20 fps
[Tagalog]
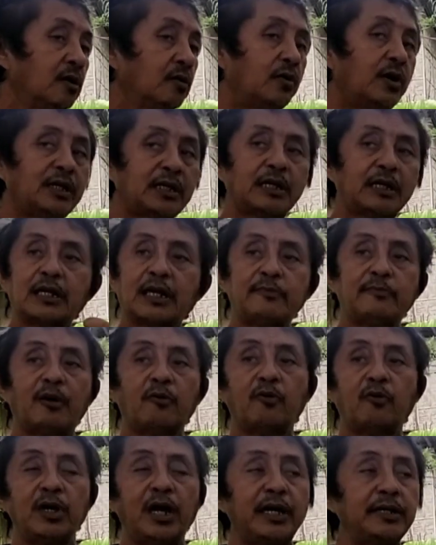wala na
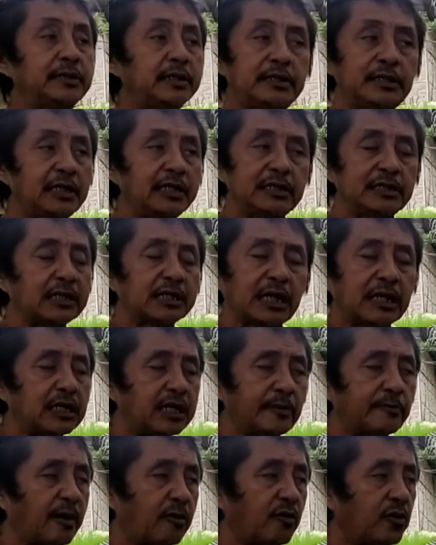baboy ay, dili na na
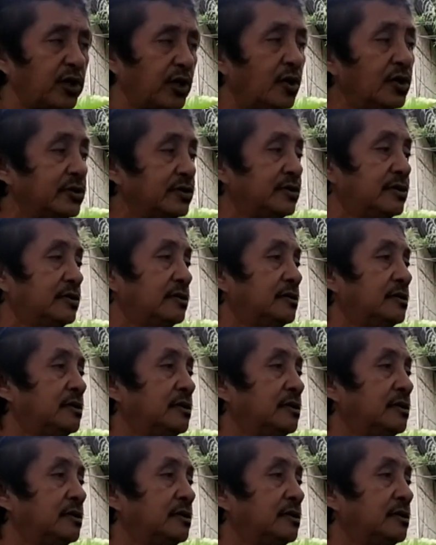niya baboyon.